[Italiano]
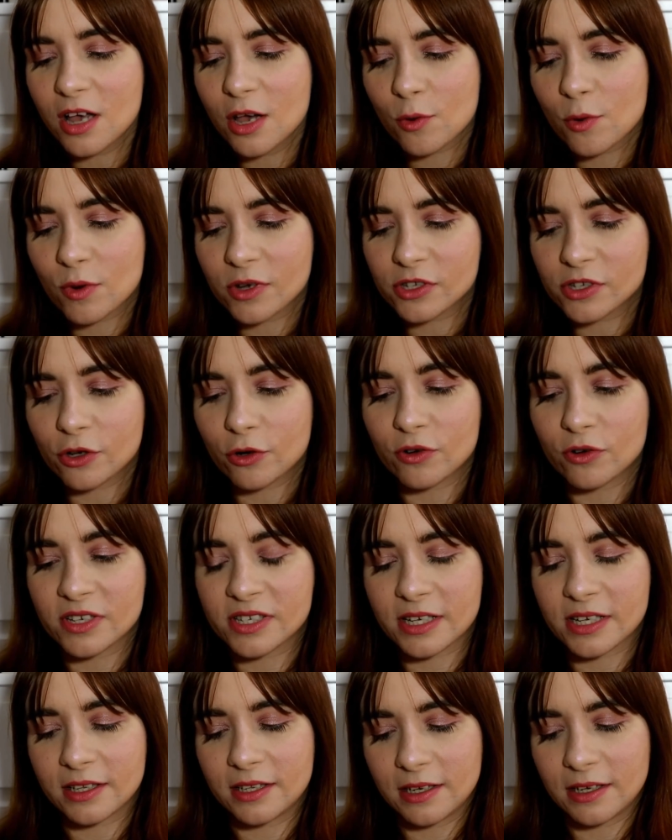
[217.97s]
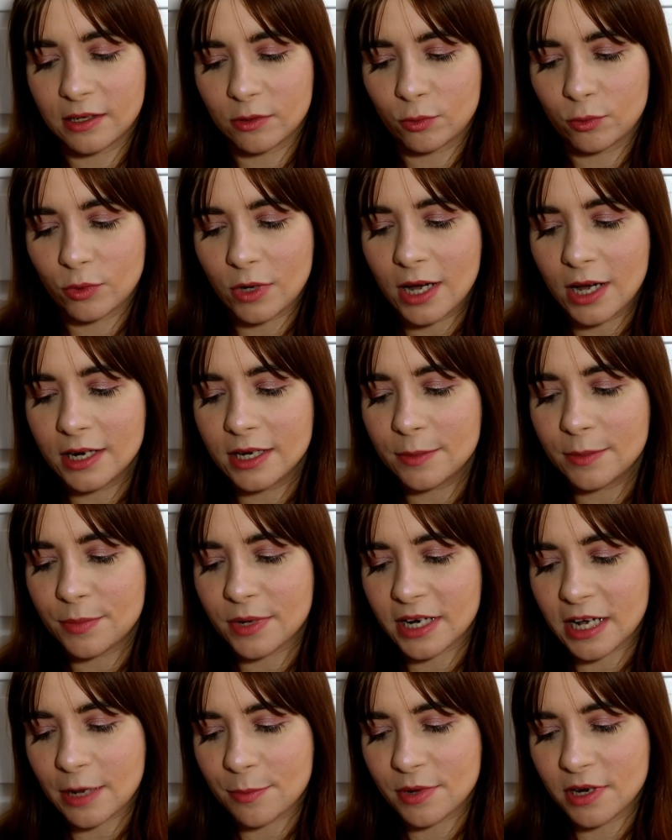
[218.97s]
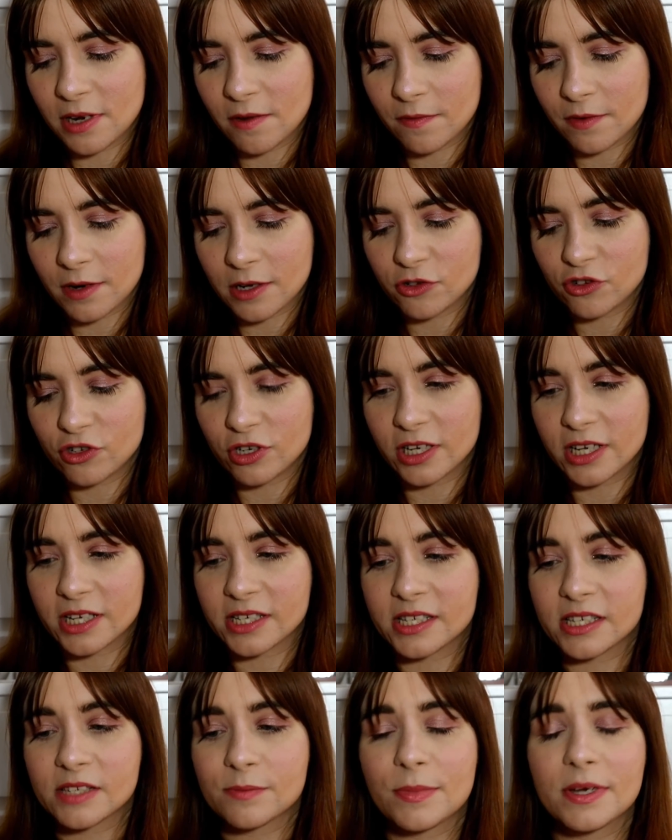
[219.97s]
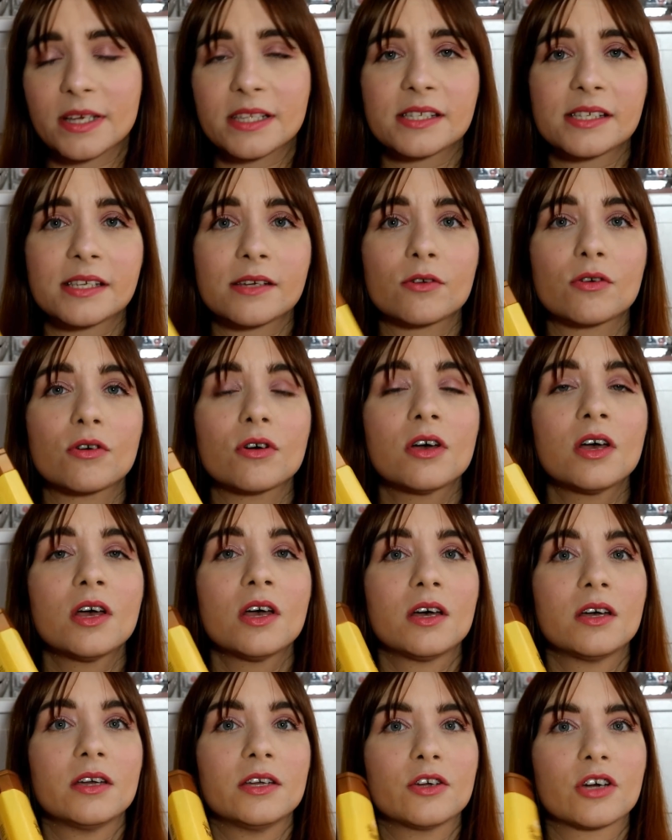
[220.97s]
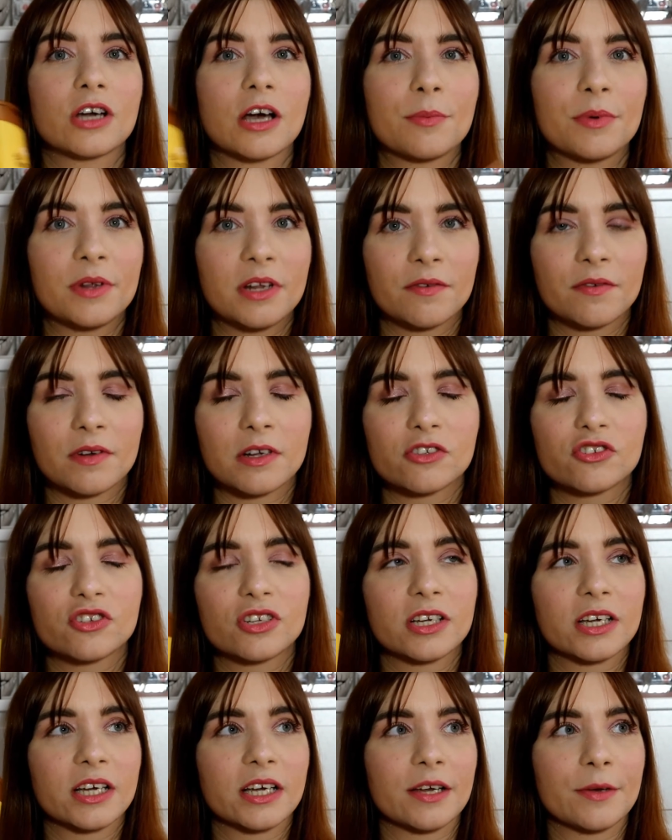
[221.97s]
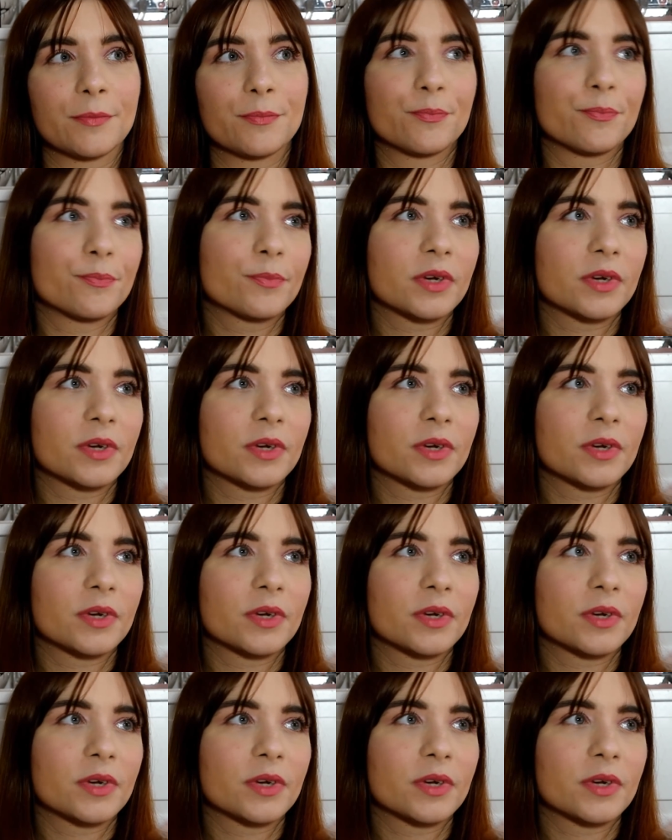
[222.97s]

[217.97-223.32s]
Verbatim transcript: questo è con estratti naturali per capelli fragili che si spezzano e io ho capelli fragili che mm,